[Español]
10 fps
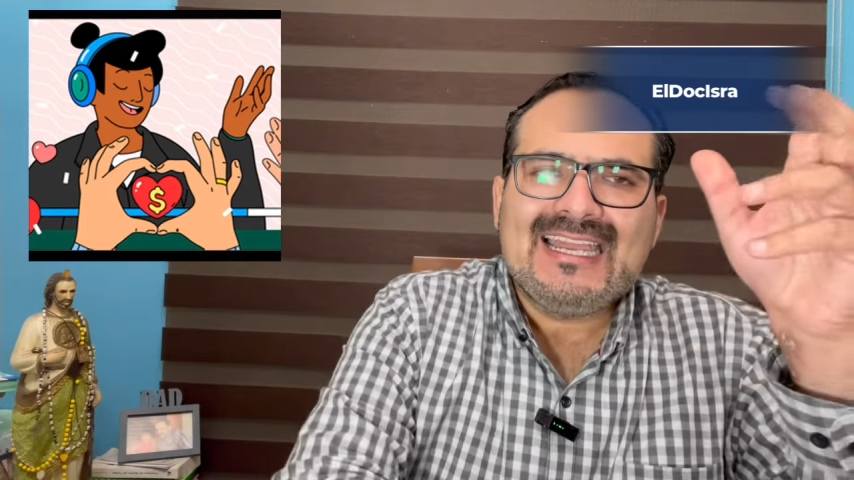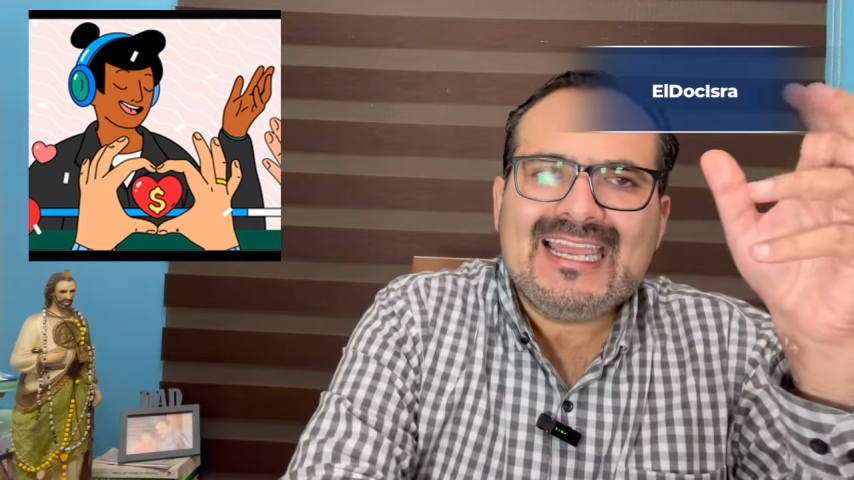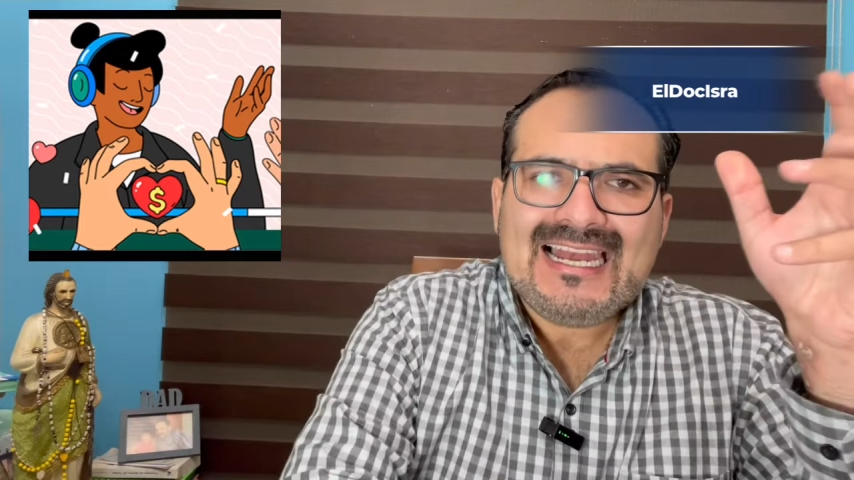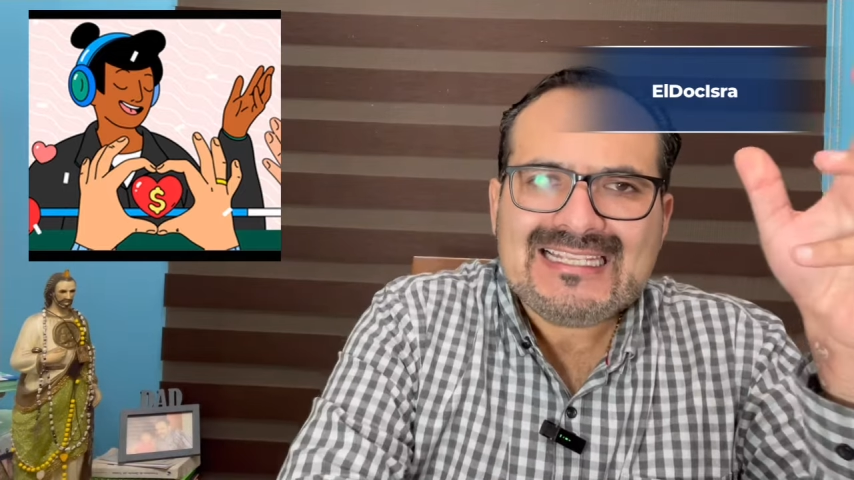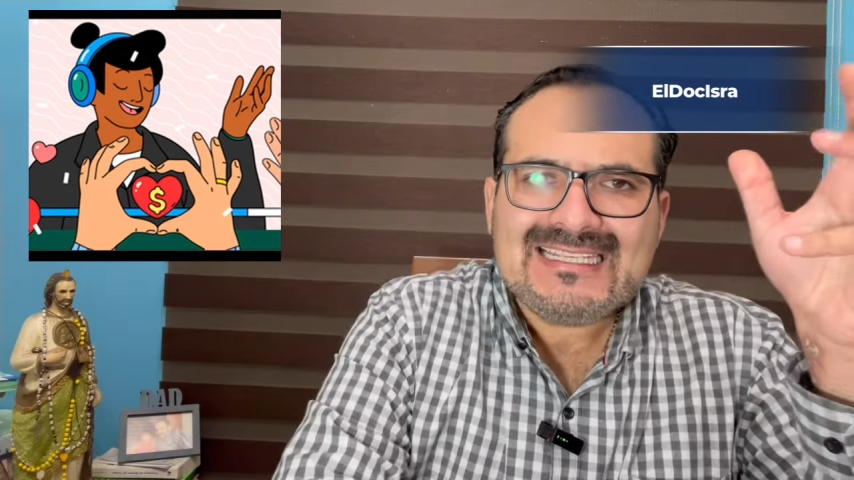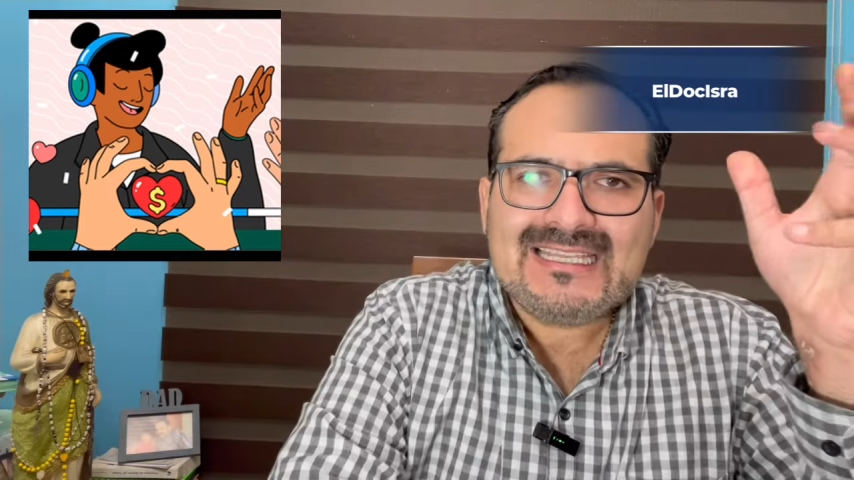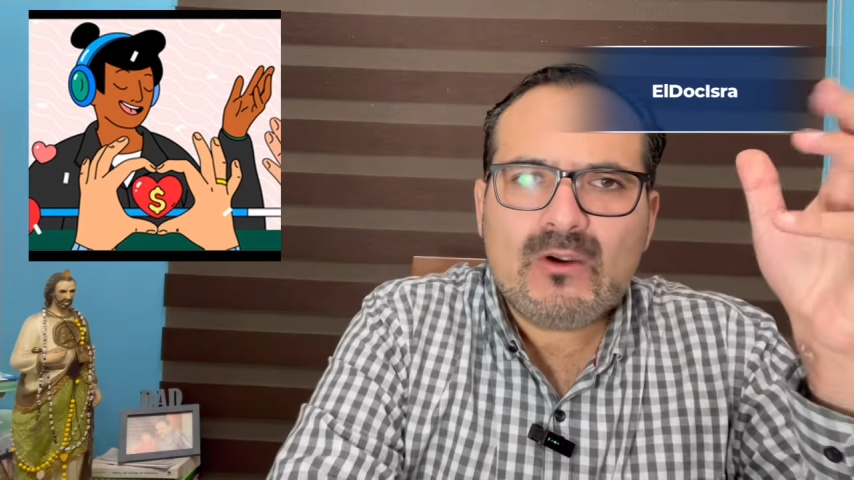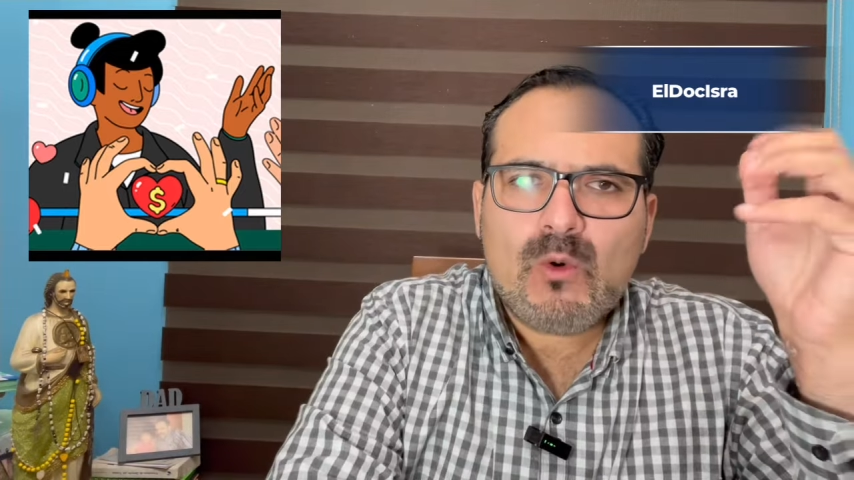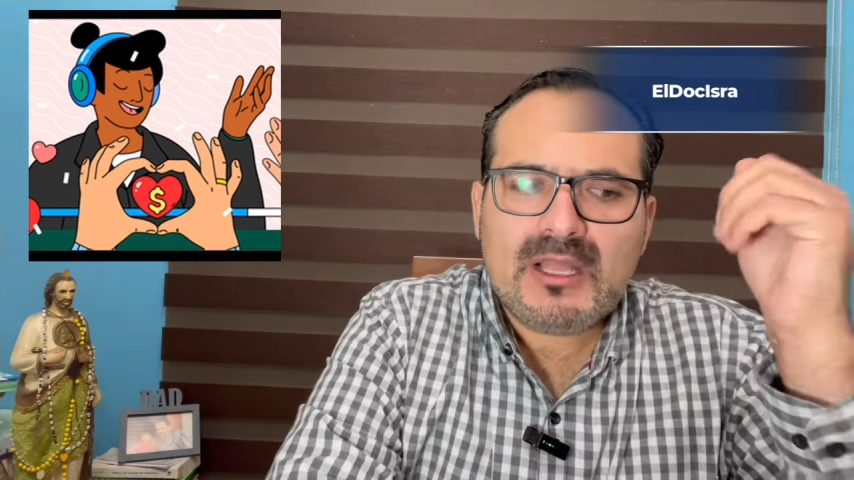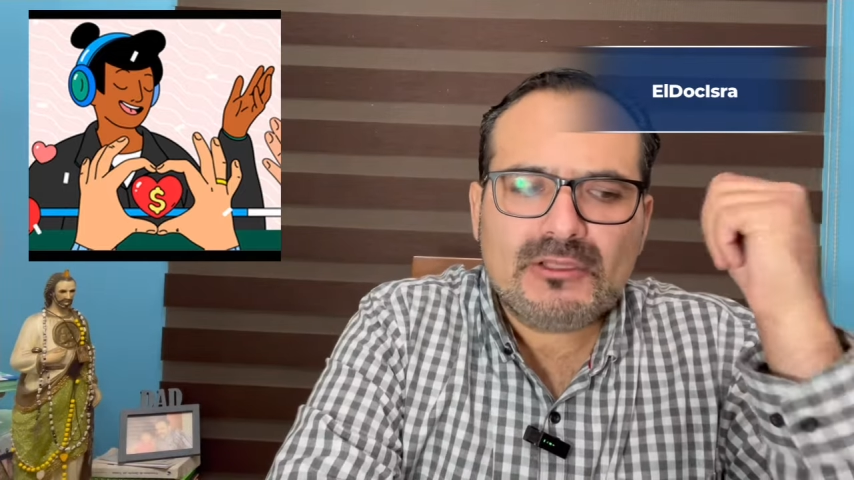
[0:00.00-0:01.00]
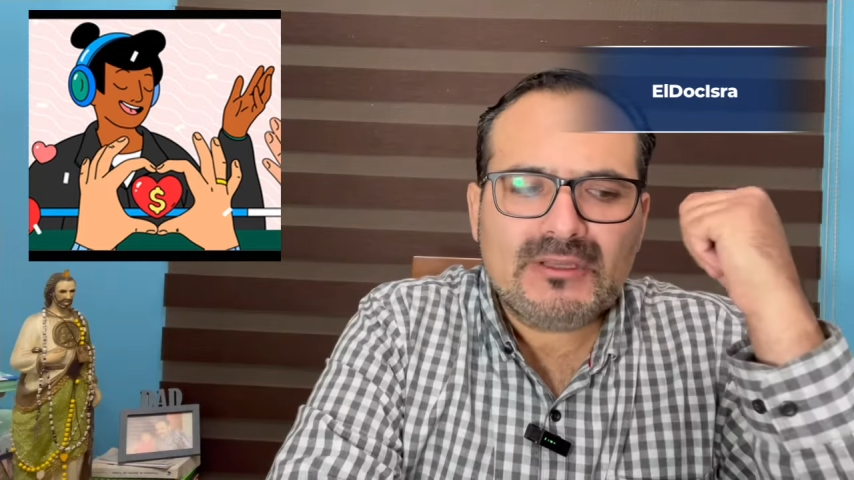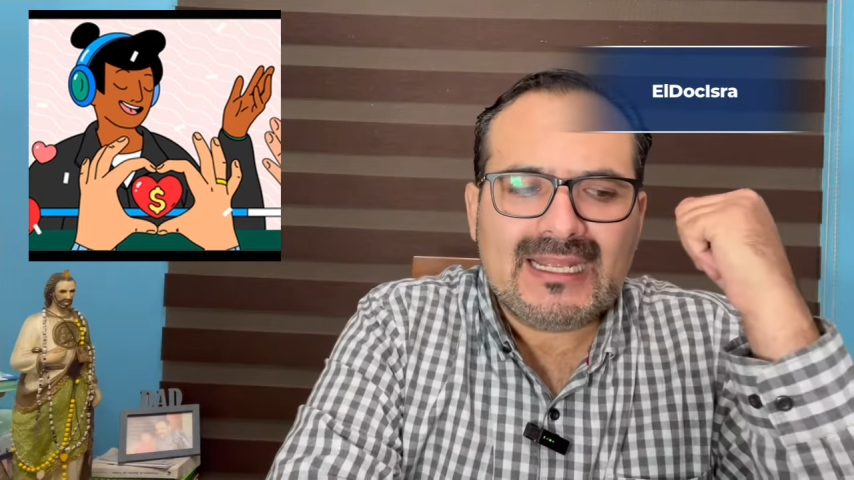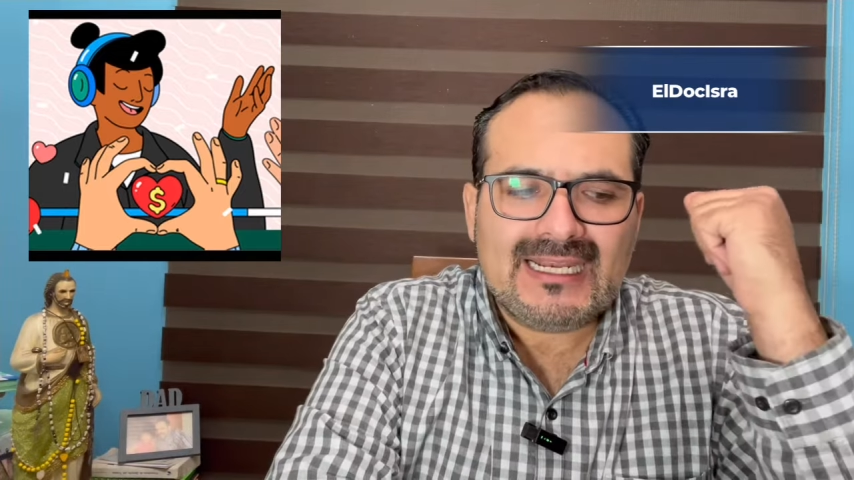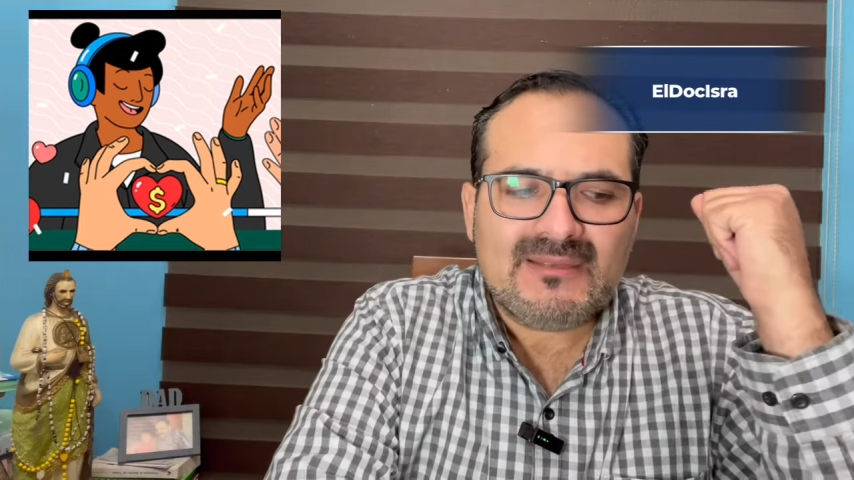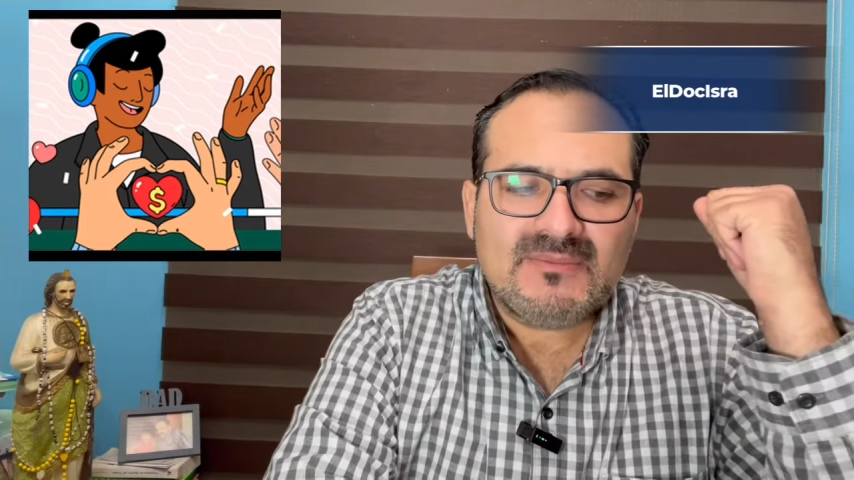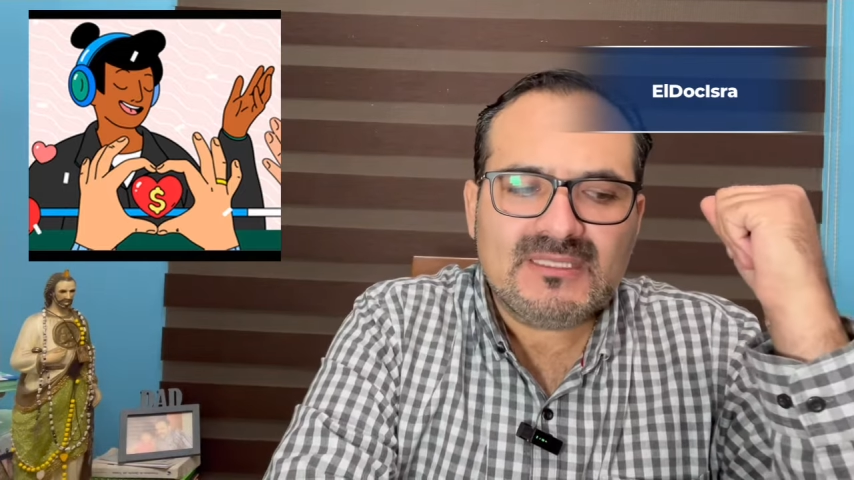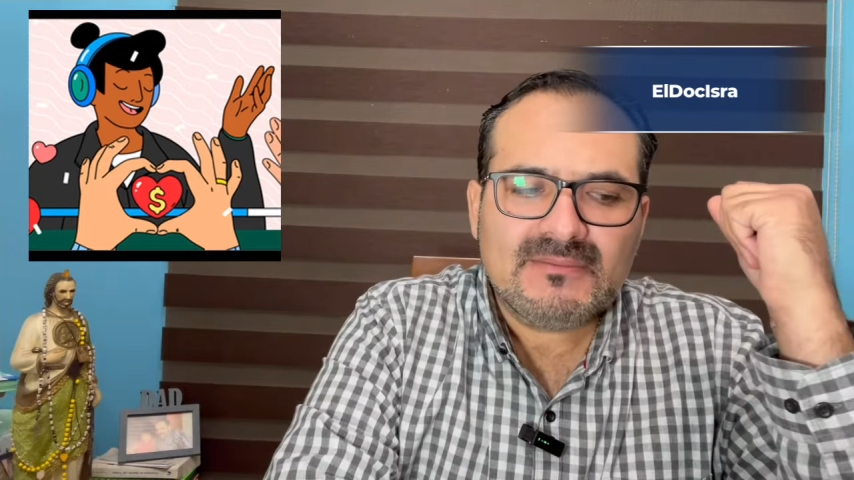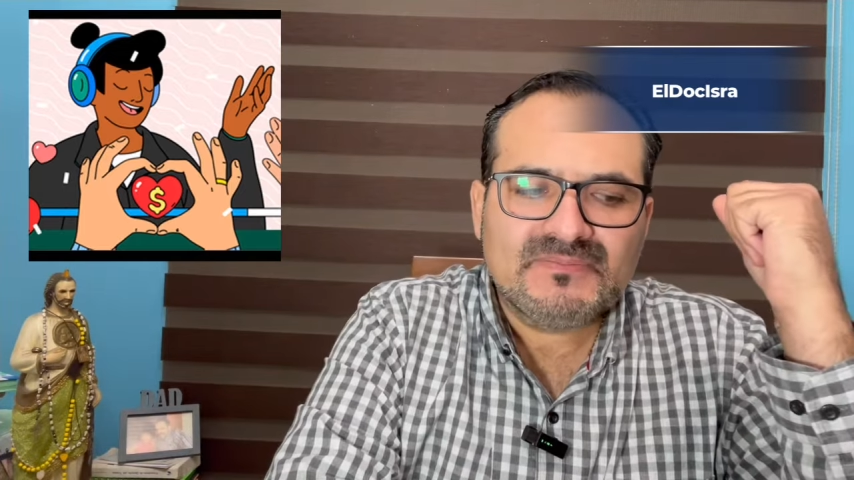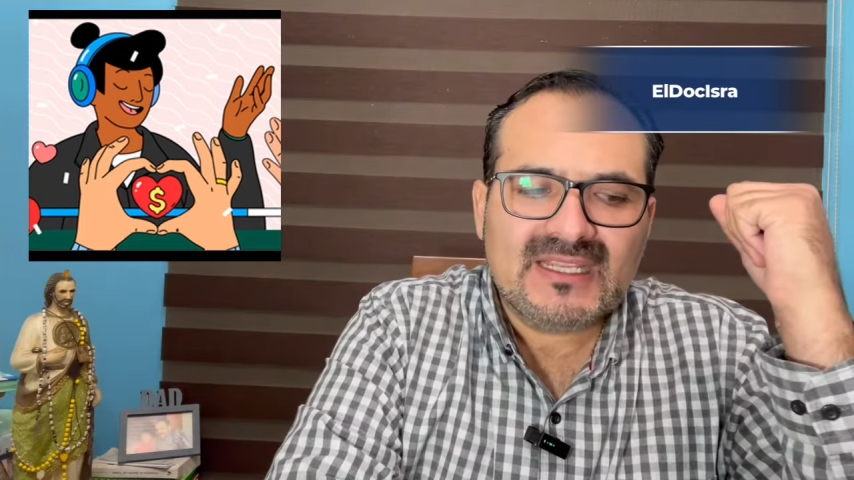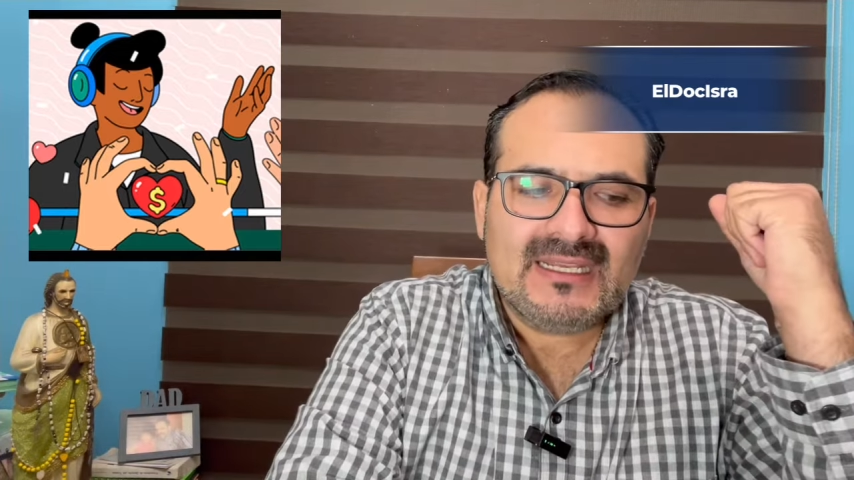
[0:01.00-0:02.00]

El ST4 en el IMSS